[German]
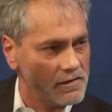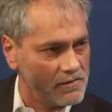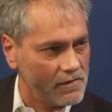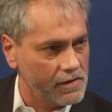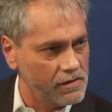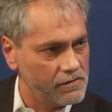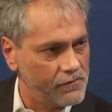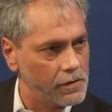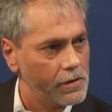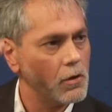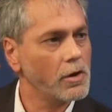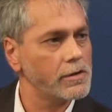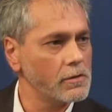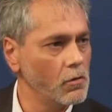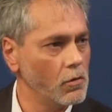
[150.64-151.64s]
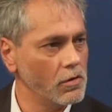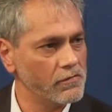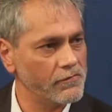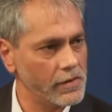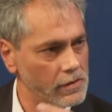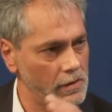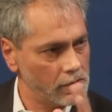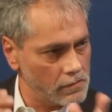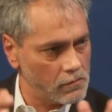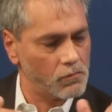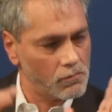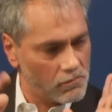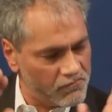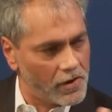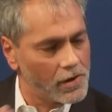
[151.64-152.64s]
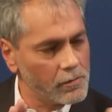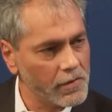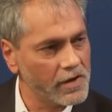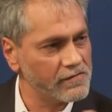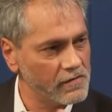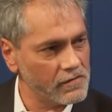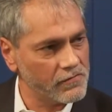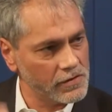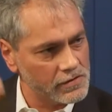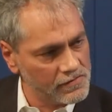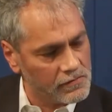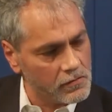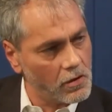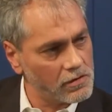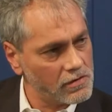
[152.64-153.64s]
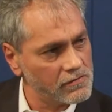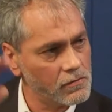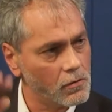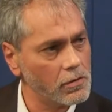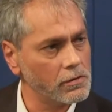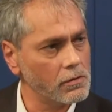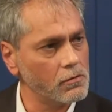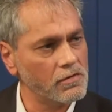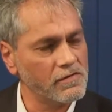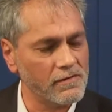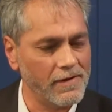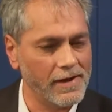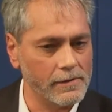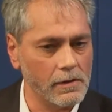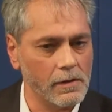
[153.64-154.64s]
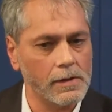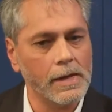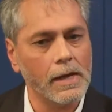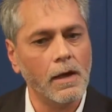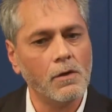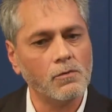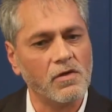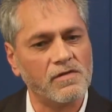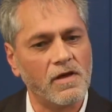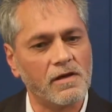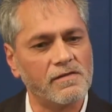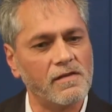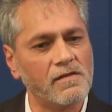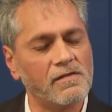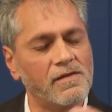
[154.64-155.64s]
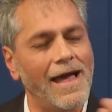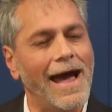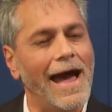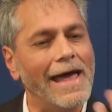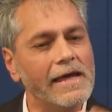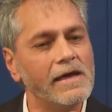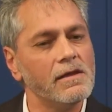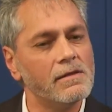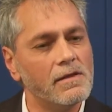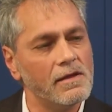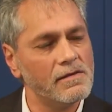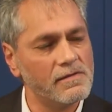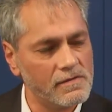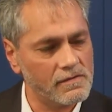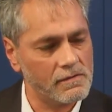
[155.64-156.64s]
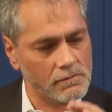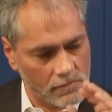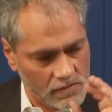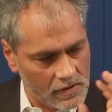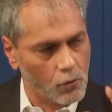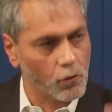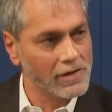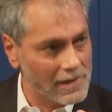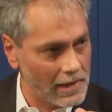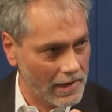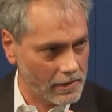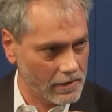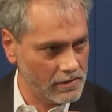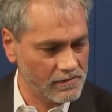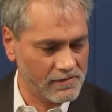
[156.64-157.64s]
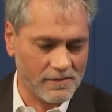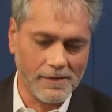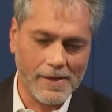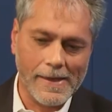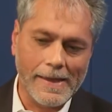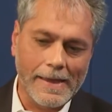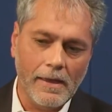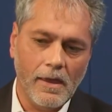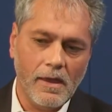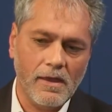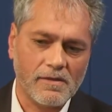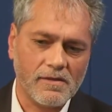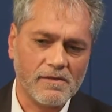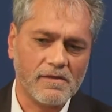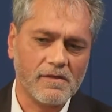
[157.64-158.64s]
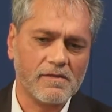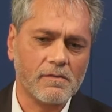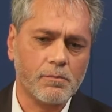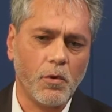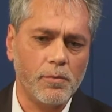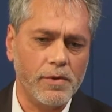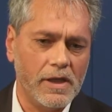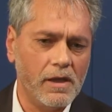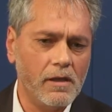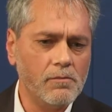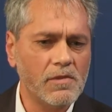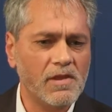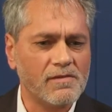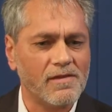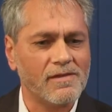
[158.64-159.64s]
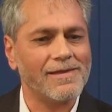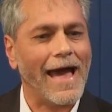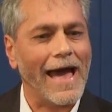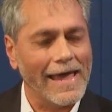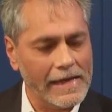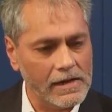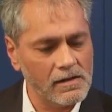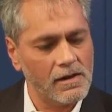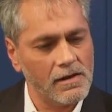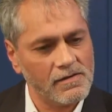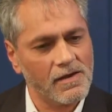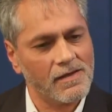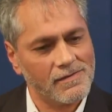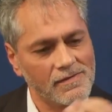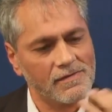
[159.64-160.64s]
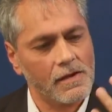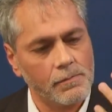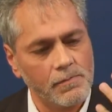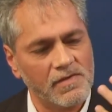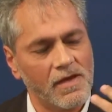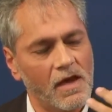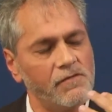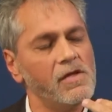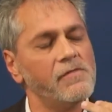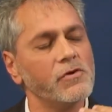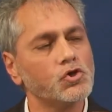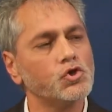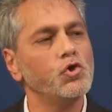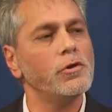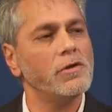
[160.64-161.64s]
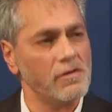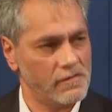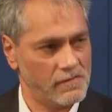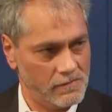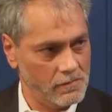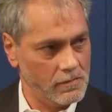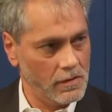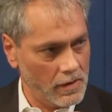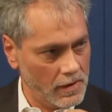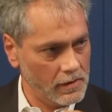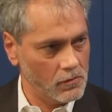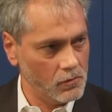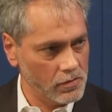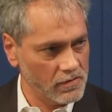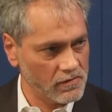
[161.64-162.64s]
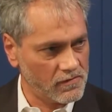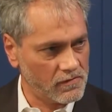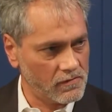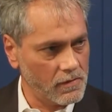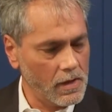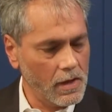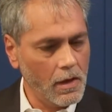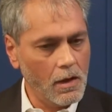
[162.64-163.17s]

erzählt, von einer Ordnung, von den, vollkommen richtig, von diesen göttlichen Ordnungen und so weiter. Und du sagst, dass hier eigentlich die Grundlage ist. Jetzt ist das Problem, dass das eigentlich, es ist eben sehr viel verschüttet in ja, uns. Ja.